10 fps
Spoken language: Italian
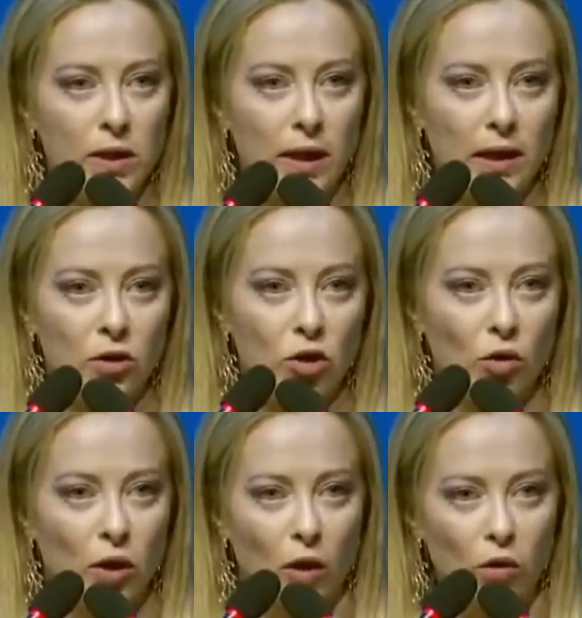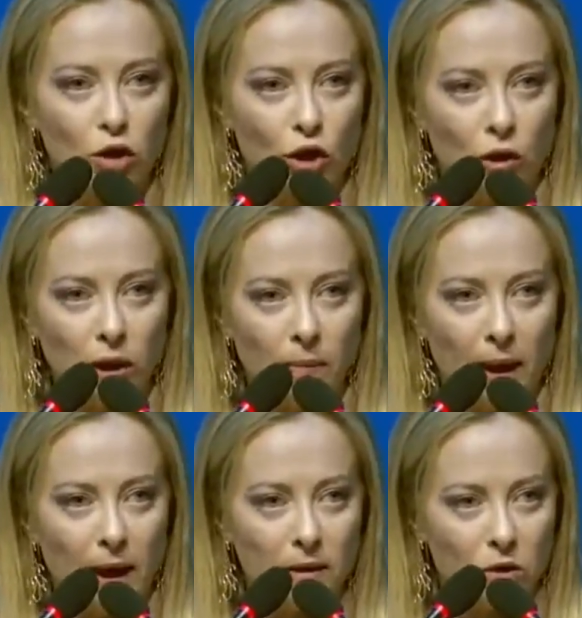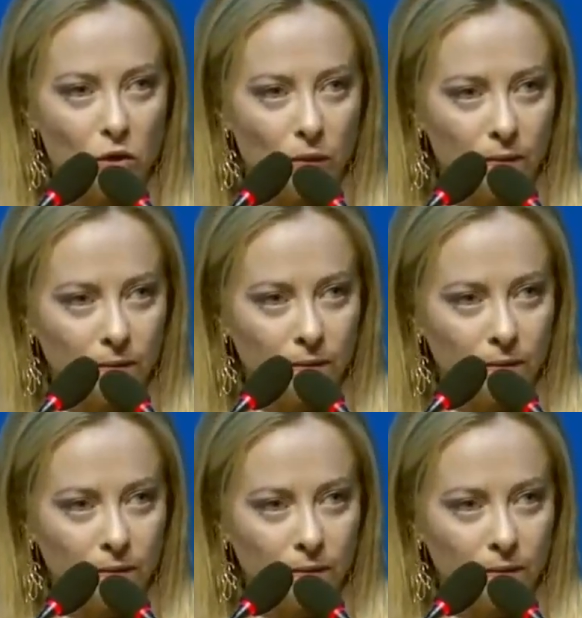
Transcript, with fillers: questa nazione con i giochi di palazzo,